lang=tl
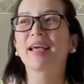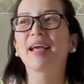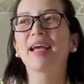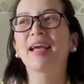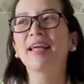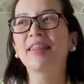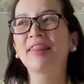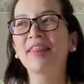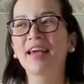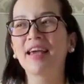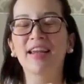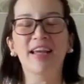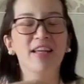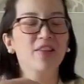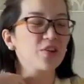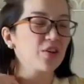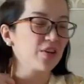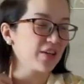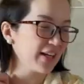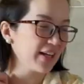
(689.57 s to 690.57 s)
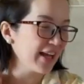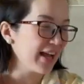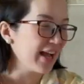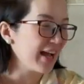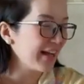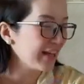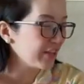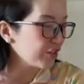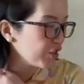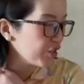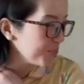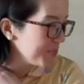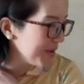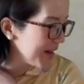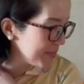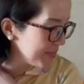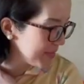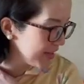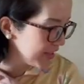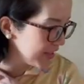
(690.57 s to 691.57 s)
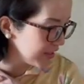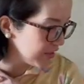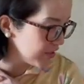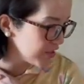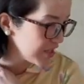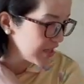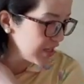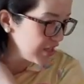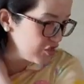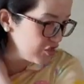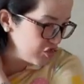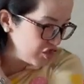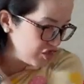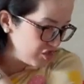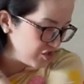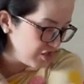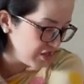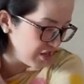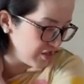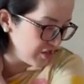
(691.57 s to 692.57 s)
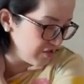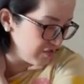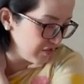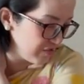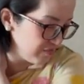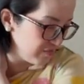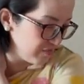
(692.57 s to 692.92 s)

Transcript: And then, ito, kaya ito, pinapakita ko sa inyo yung ano,